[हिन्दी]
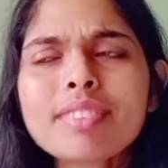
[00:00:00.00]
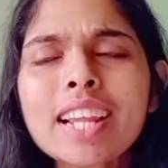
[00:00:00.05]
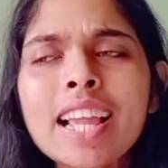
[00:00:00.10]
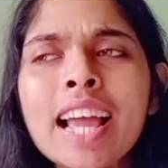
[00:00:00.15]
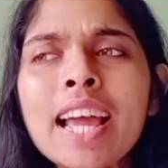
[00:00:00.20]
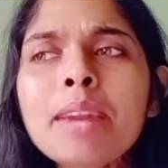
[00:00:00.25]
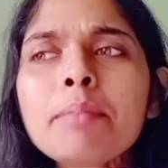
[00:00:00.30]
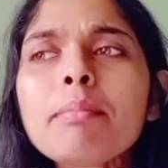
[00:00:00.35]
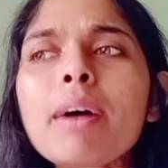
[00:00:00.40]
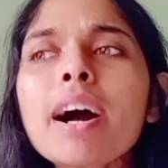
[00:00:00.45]

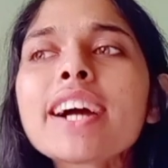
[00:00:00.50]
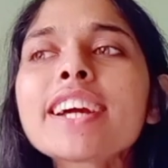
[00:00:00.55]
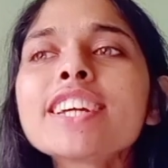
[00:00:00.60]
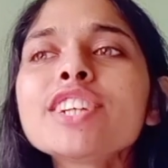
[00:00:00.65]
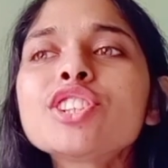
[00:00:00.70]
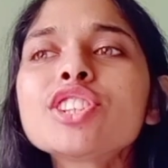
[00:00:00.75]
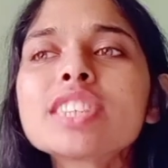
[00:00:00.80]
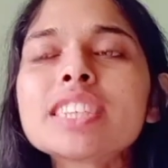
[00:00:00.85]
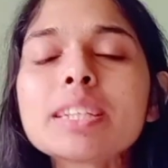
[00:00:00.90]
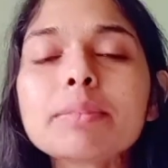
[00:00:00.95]
एंड बाकी
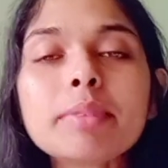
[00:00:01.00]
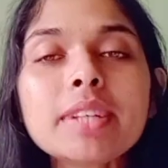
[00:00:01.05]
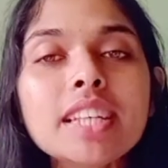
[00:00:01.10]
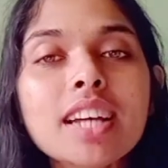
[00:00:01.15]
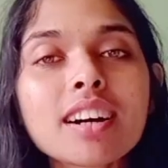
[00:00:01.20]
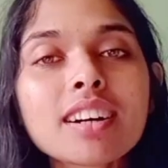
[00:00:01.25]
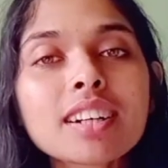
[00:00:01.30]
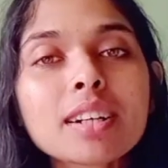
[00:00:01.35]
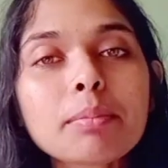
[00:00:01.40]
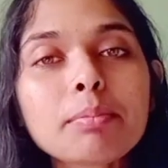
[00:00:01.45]
जितने भी
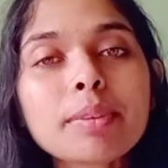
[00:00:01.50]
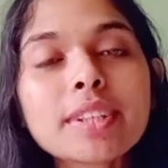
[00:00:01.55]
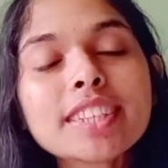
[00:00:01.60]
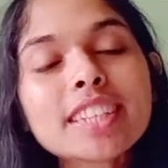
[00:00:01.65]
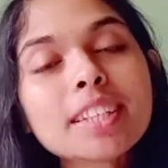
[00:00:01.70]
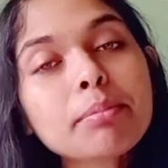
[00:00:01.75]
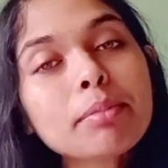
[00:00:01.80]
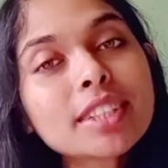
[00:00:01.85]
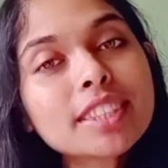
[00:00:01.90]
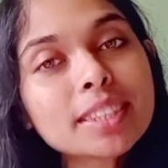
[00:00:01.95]
यंग कपल्स
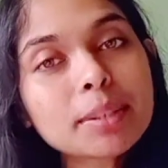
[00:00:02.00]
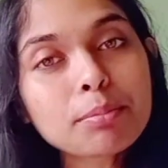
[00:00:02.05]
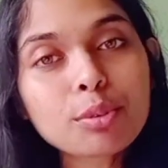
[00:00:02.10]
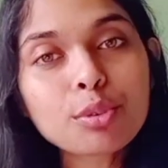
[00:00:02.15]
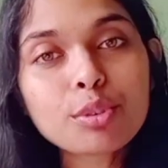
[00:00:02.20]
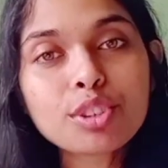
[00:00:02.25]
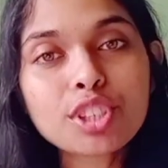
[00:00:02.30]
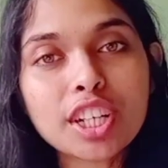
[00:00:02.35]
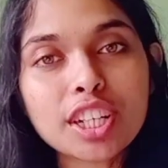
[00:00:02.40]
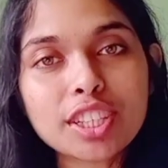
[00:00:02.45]
हैं मैं इन
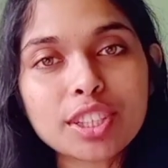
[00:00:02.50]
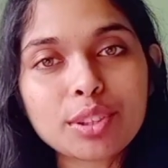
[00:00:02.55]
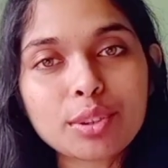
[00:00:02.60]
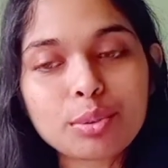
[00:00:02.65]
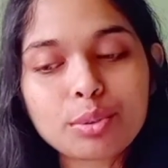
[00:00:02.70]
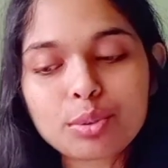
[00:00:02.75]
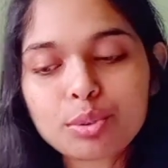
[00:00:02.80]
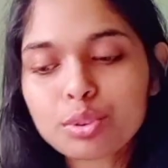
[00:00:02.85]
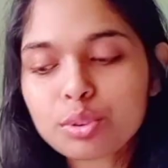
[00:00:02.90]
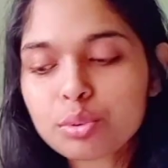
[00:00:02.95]
सबको जानती
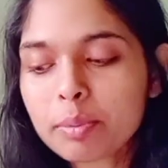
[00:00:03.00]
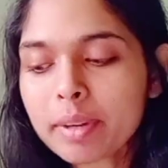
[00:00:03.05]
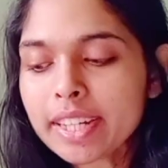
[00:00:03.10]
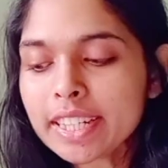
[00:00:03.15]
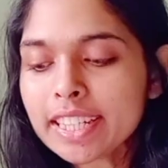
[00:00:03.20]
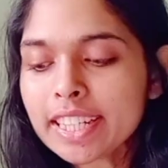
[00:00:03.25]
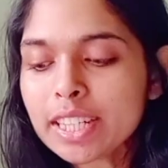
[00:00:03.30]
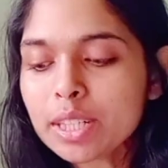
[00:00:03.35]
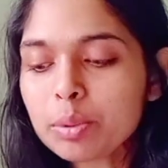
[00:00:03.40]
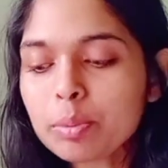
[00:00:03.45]
हूँ सो
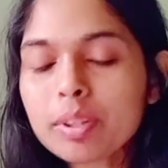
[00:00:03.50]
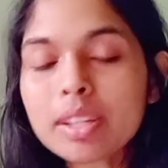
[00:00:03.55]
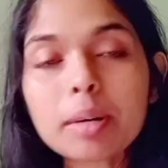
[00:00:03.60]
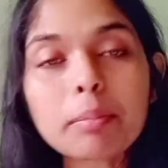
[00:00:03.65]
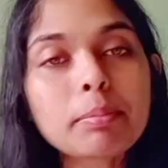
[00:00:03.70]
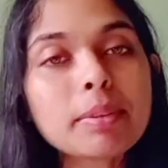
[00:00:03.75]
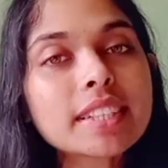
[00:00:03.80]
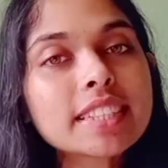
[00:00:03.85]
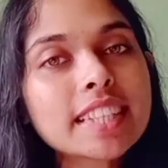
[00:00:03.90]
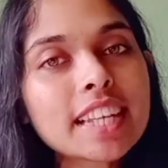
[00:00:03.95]
ट्वेंटी टू
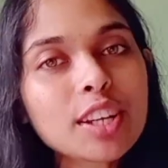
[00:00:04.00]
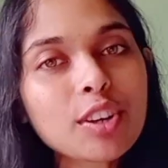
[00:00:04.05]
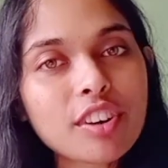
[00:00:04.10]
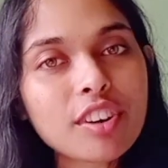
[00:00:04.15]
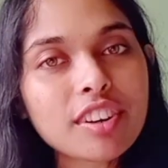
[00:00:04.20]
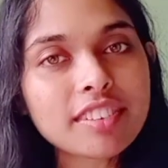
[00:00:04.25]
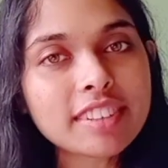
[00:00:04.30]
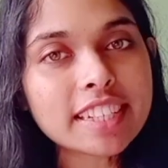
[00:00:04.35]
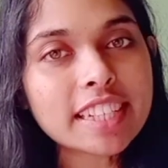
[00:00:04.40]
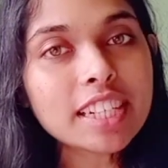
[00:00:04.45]
कपल्स आई
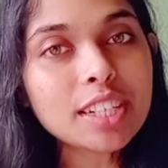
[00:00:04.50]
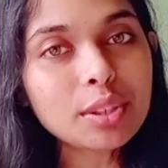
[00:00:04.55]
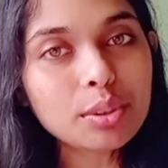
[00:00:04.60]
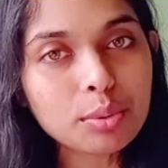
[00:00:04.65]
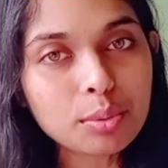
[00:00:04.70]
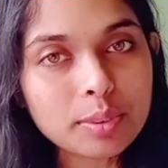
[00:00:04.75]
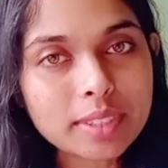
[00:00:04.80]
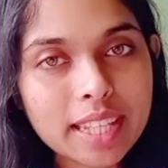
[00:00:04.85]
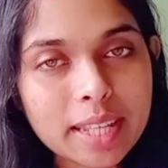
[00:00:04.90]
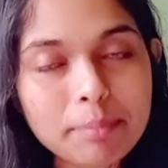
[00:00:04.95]
ऑलरेडी
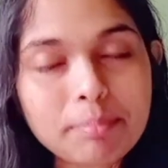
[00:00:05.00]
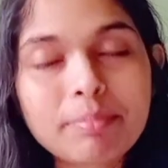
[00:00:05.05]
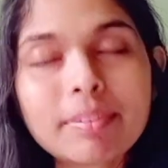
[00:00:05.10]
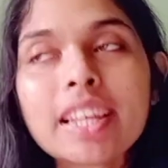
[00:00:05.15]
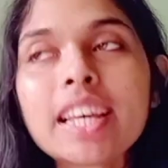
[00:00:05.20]
नो देम